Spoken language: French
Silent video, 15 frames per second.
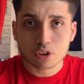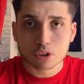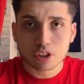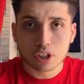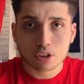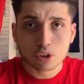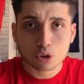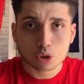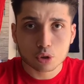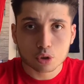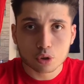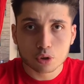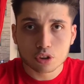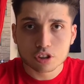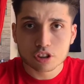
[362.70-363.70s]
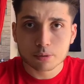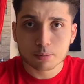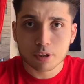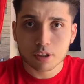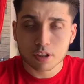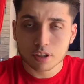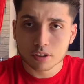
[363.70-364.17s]
entraîneur, je ne le connaissais
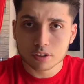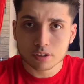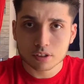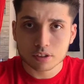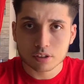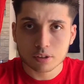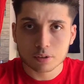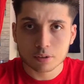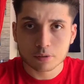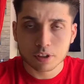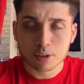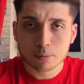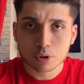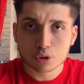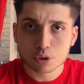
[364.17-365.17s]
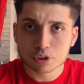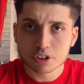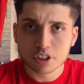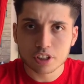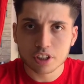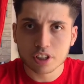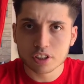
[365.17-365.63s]
pas euh, vraiment. Je sais
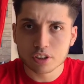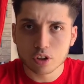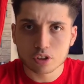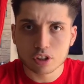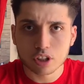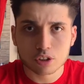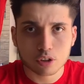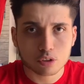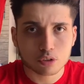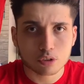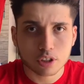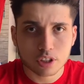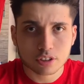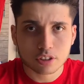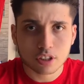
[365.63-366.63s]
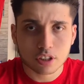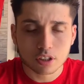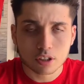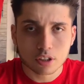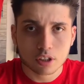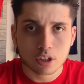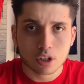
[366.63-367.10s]
qu'il a été entraîneur de Casa.
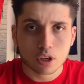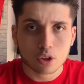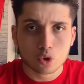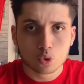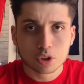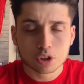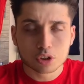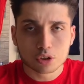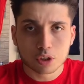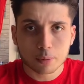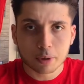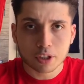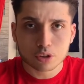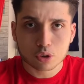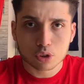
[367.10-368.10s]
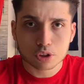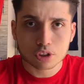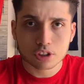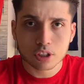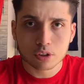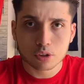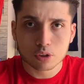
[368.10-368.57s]
Lui, d'après ce que je
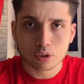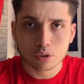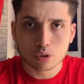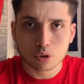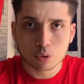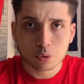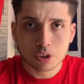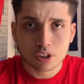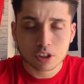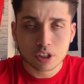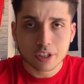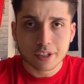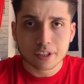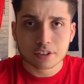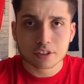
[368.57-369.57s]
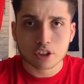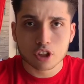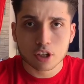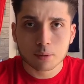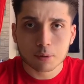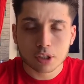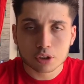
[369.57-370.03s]
sais de lui, c'est quand
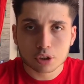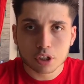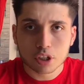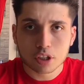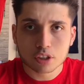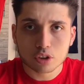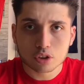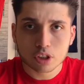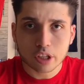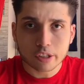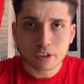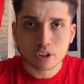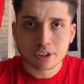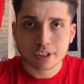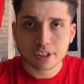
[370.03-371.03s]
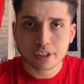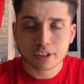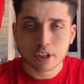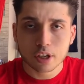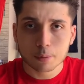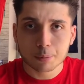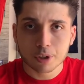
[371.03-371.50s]
même un, entraîneur qui
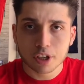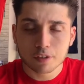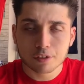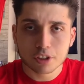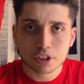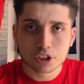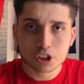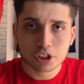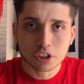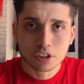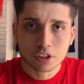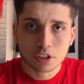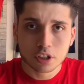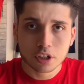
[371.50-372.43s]
privilégie